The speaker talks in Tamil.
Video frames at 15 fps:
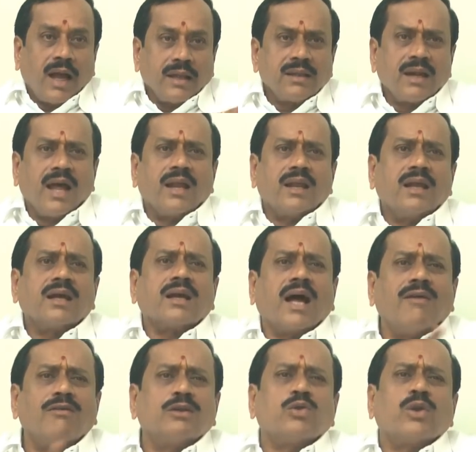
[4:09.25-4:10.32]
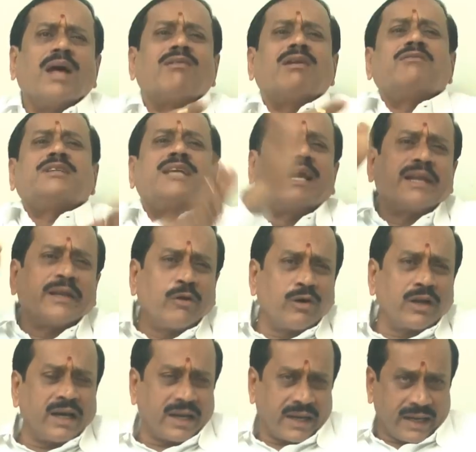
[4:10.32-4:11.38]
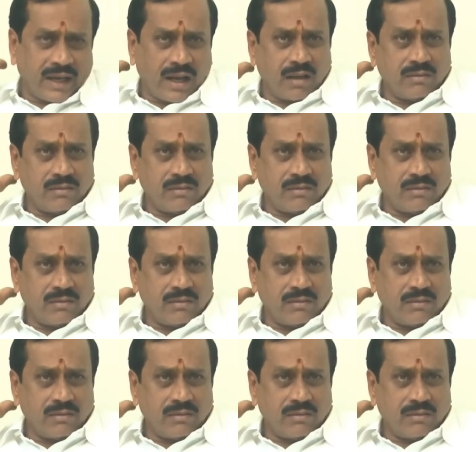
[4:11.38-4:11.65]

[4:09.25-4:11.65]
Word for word: அதனால் காவல்துறை அவரை விசாரிக்கணும்னு கேட்டிருக்கேன்